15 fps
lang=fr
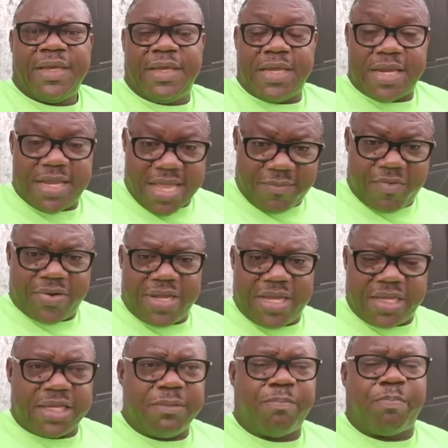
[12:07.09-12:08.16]
Il y a des
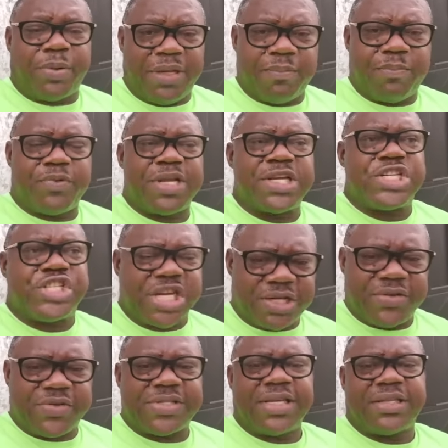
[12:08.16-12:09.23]
Gabonais qui prient pour les
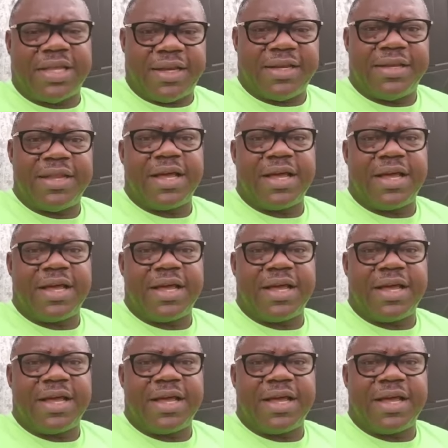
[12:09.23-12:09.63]
chèques du CTRI.